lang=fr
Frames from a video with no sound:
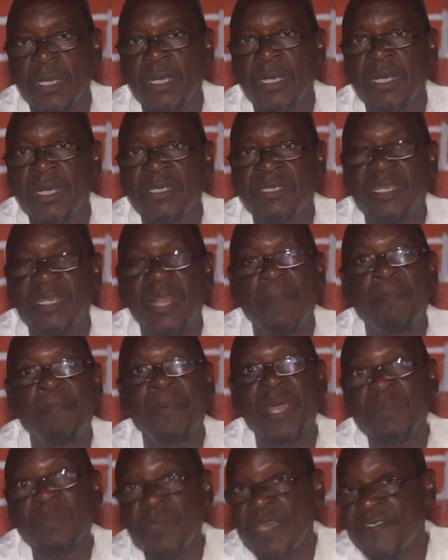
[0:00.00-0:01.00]
C'est la
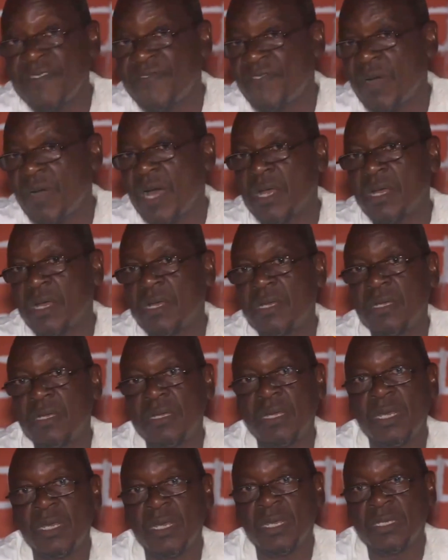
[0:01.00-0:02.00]
première fois,
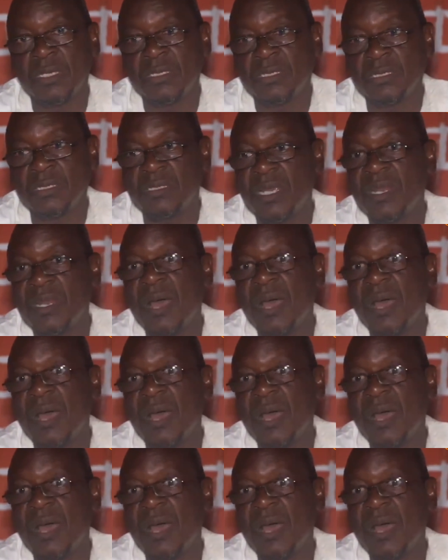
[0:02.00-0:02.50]
c'était